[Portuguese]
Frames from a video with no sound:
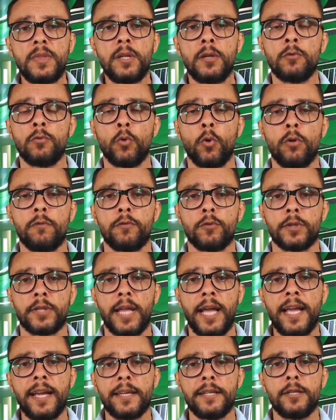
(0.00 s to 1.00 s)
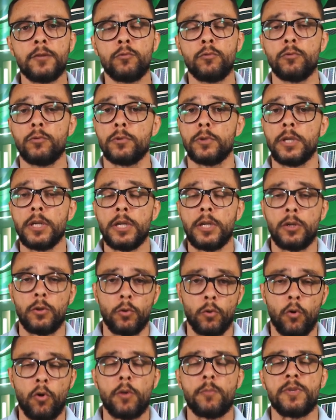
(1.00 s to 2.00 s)
novo técnico,
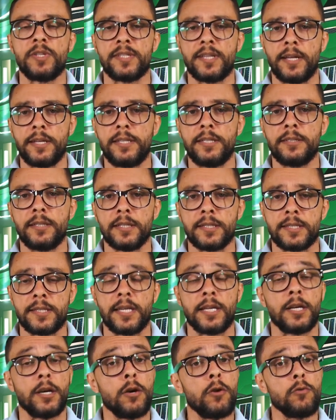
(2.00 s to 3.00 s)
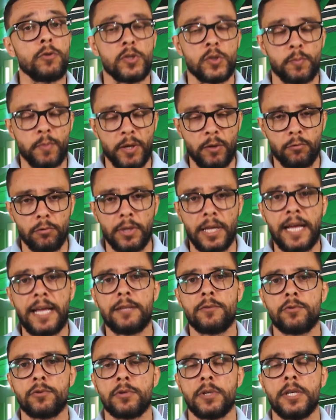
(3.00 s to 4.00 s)
nomes ainda serão
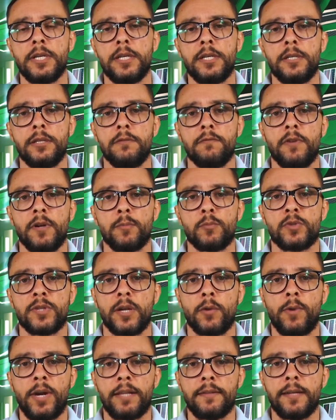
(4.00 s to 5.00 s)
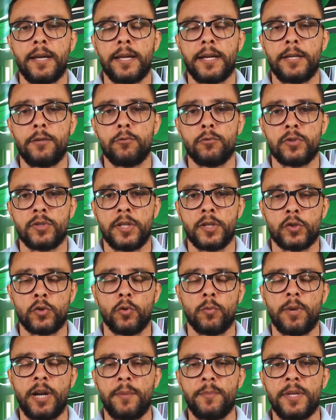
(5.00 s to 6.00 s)
especulados e vamos aguardar aí os
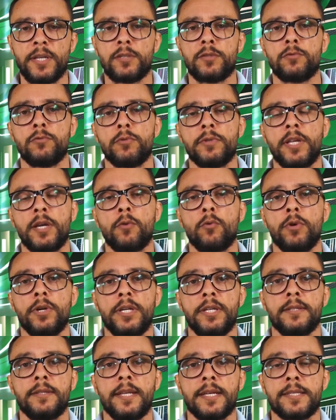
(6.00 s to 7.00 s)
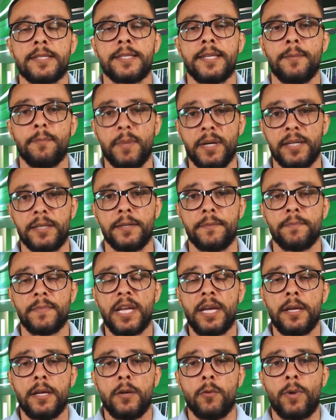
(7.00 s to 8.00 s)
desdobramentos no decorrer da semana.
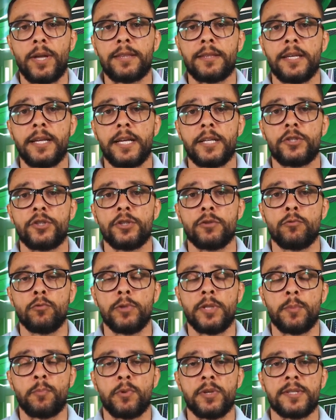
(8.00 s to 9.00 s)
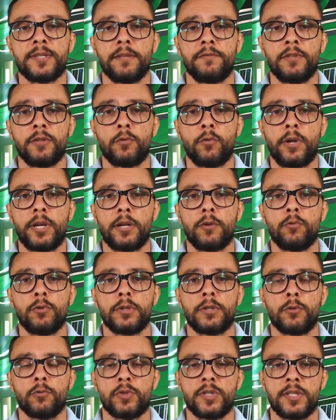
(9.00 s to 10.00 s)
O Atlético, depois da vitória
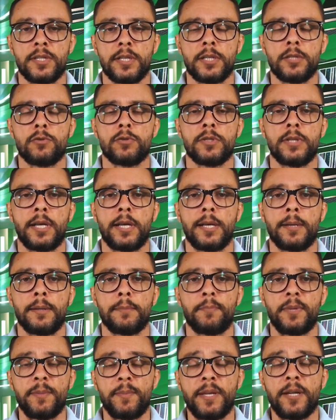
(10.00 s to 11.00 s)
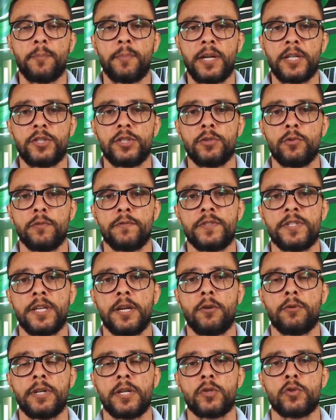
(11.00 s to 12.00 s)
contra o Santos, na primeira partida
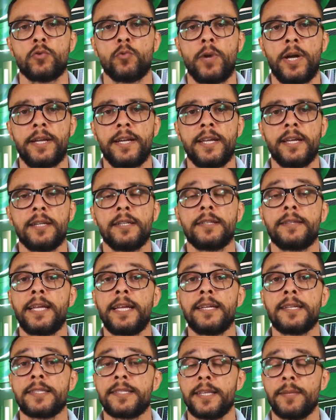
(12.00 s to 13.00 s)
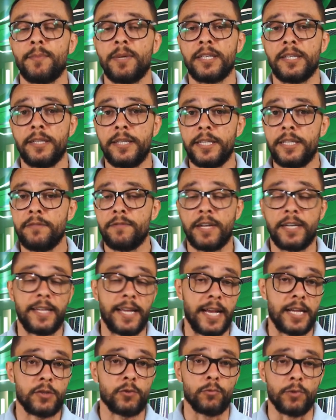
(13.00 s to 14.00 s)
oficial na sua arena, tem a semana livre.
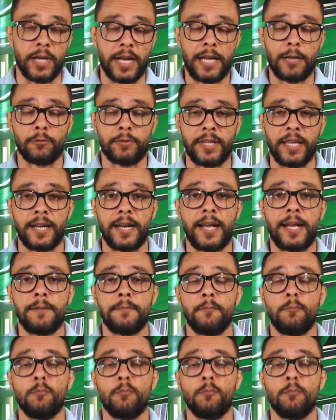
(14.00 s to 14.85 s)
Aliás, o Galo terá